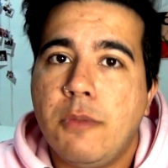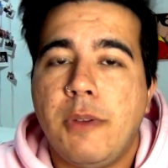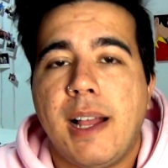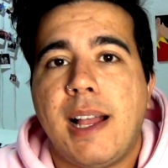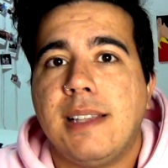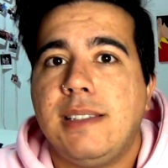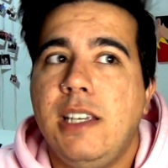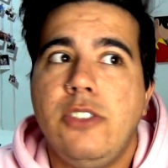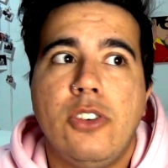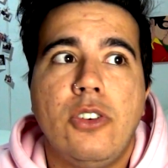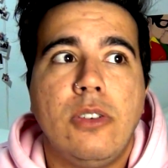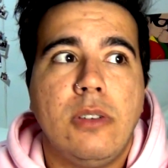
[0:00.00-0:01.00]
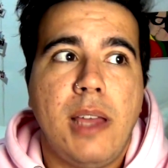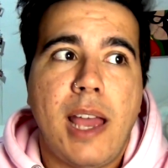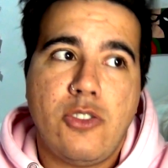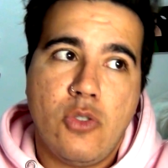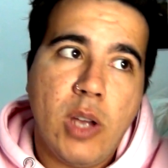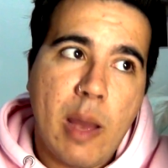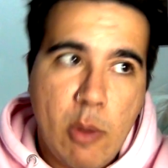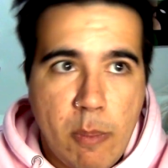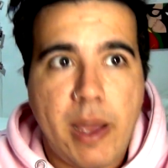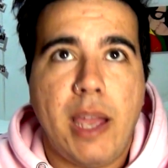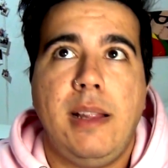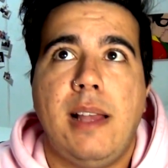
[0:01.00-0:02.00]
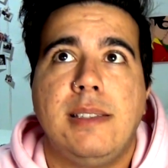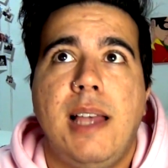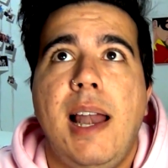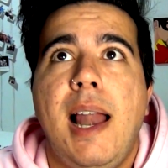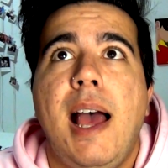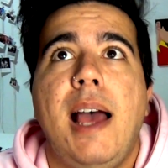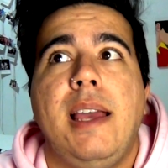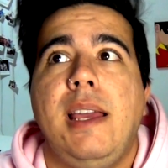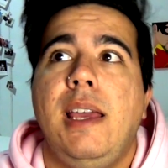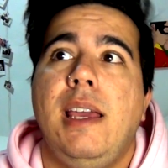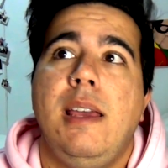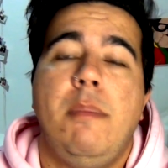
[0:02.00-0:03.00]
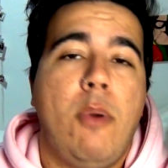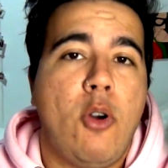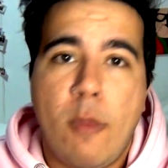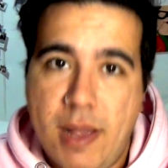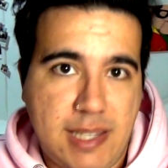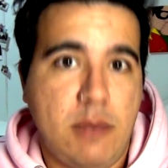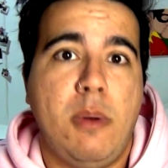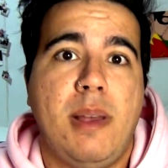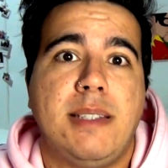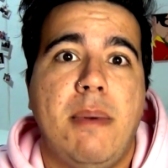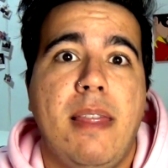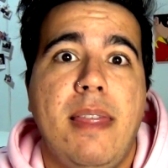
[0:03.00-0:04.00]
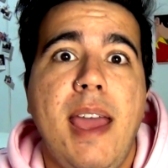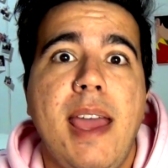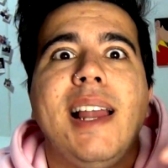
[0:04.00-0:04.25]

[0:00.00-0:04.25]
fracasillo y ha hecho un camión Paquita Sala y poco más se vuelve a saber de él.